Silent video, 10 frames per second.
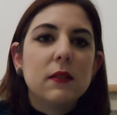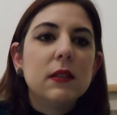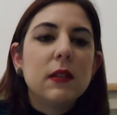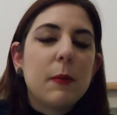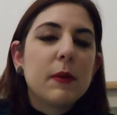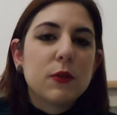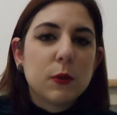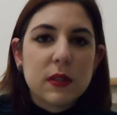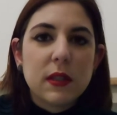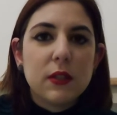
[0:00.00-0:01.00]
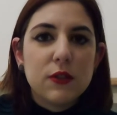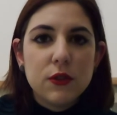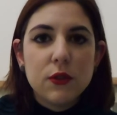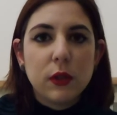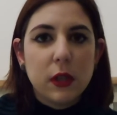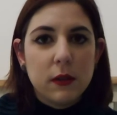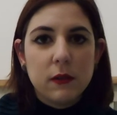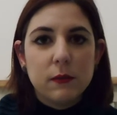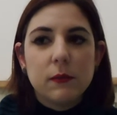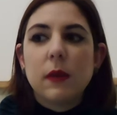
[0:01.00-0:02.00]
eh, ha preso questa
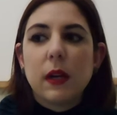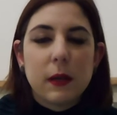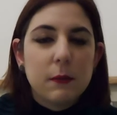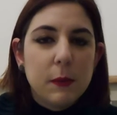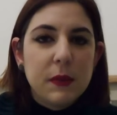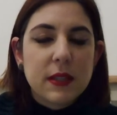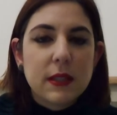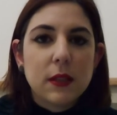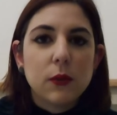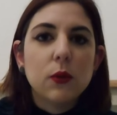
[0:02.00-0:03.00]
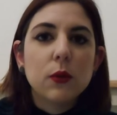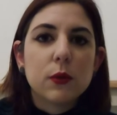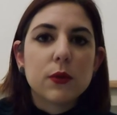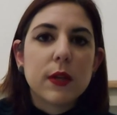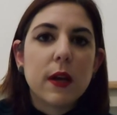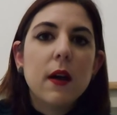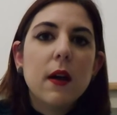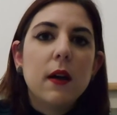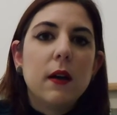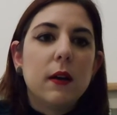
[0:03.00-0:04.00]
decisione mm, anche abbastanza
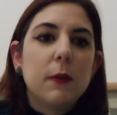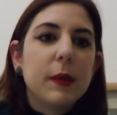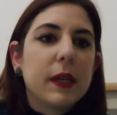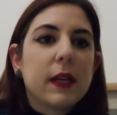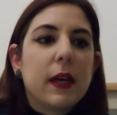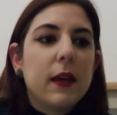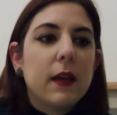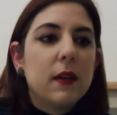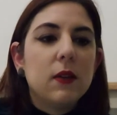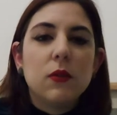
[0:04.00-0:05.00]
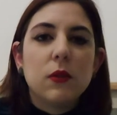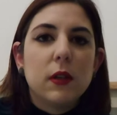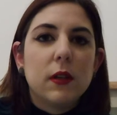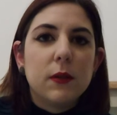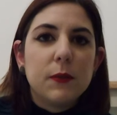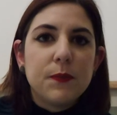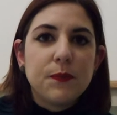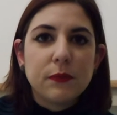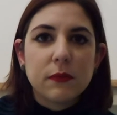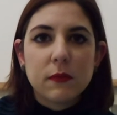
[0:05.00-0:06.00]
dolorosa eh, perché, non,
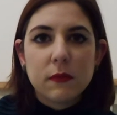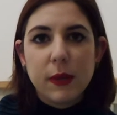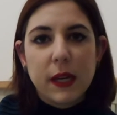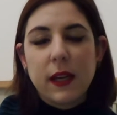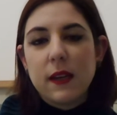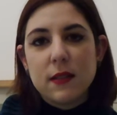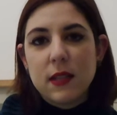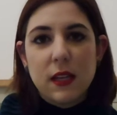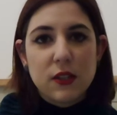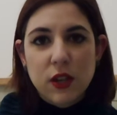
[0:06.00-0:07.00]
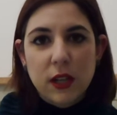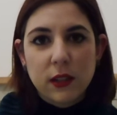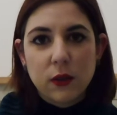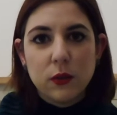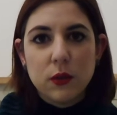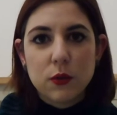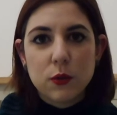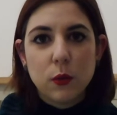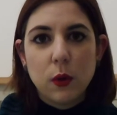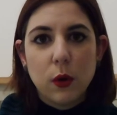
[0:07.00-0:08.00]
mm, perché, si è lasciata
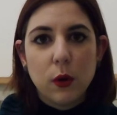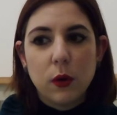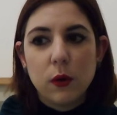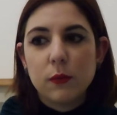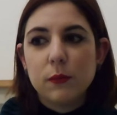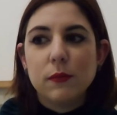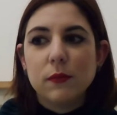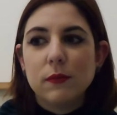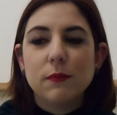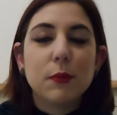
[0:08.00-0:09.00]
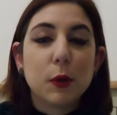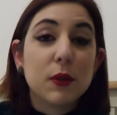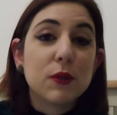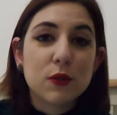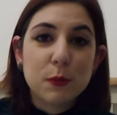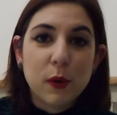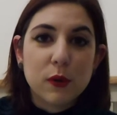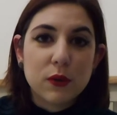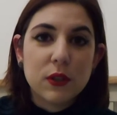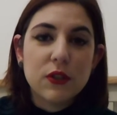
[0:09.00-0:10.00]
con il suo mh, mm,
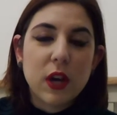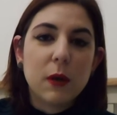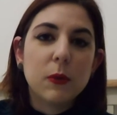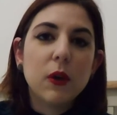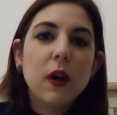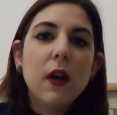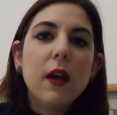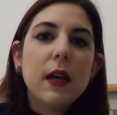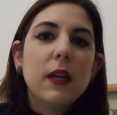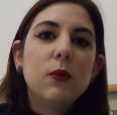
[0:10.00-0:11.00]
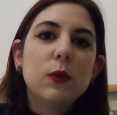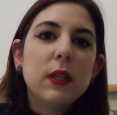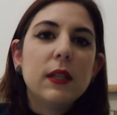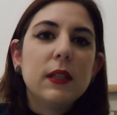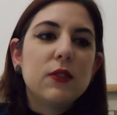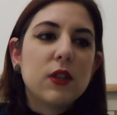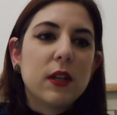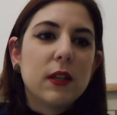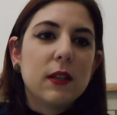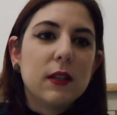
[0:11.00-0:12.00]
promesso sposo, diciamo, e lui le
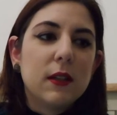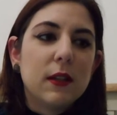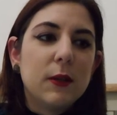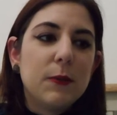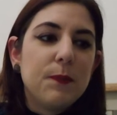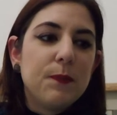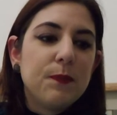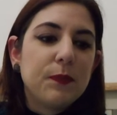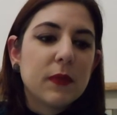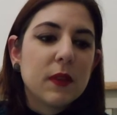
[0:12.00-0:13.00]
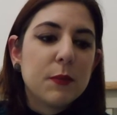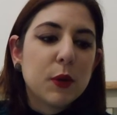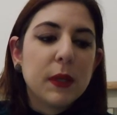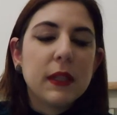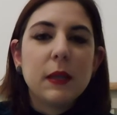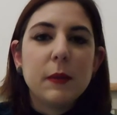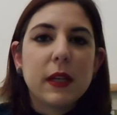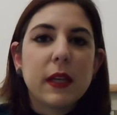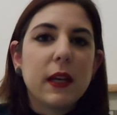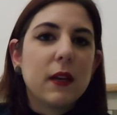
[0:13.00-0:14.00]
dice ehm,
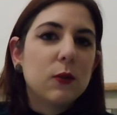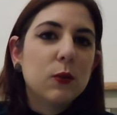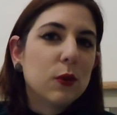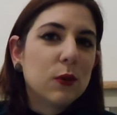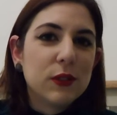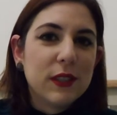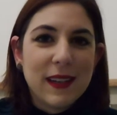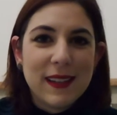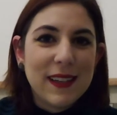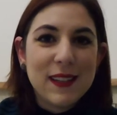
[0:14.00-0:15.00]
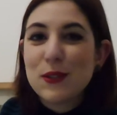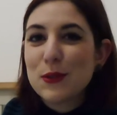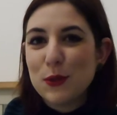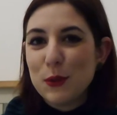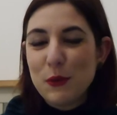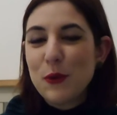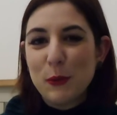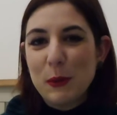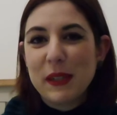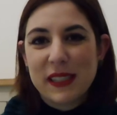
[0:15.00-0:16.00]
promettimi che uno non dirai a
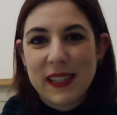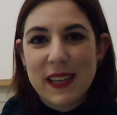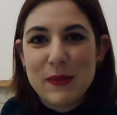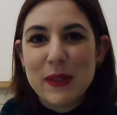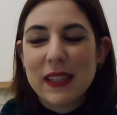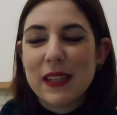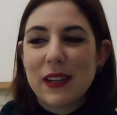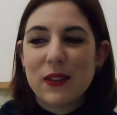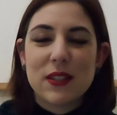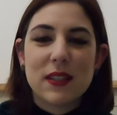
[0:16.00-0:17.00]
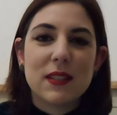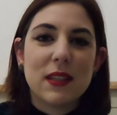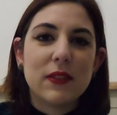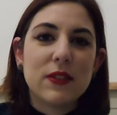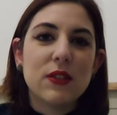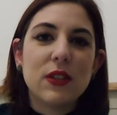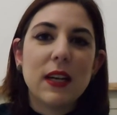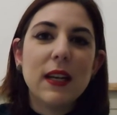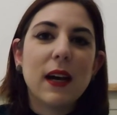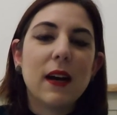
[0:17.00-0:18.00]
nessuno il mio nome perché chiaramente la cosa che sta
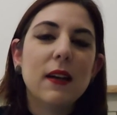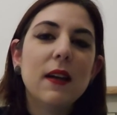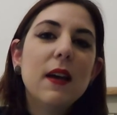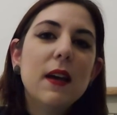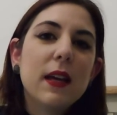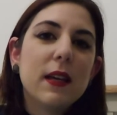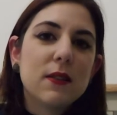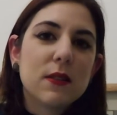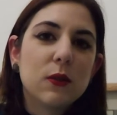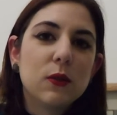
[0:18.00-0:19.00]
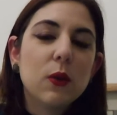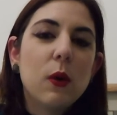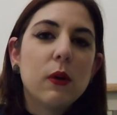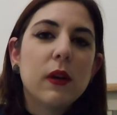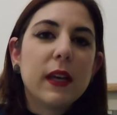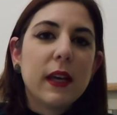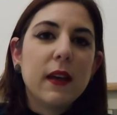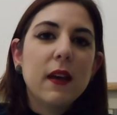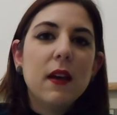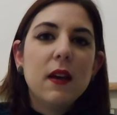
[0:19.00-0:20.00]
facendo era illegale e in secondo
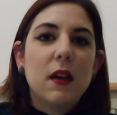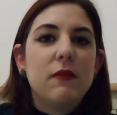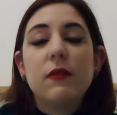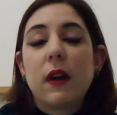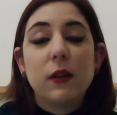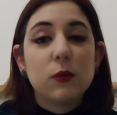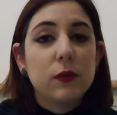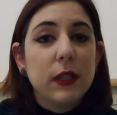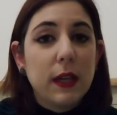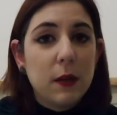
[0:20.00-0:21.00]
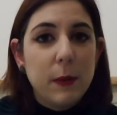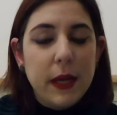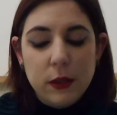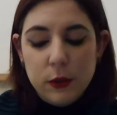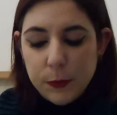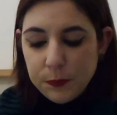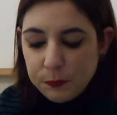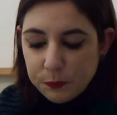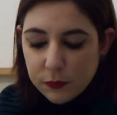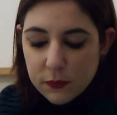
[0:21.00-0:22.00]
luogo che eh, vivrà la tua vita al
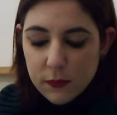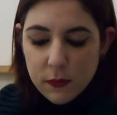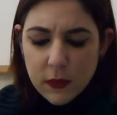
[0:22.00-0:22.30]
meglio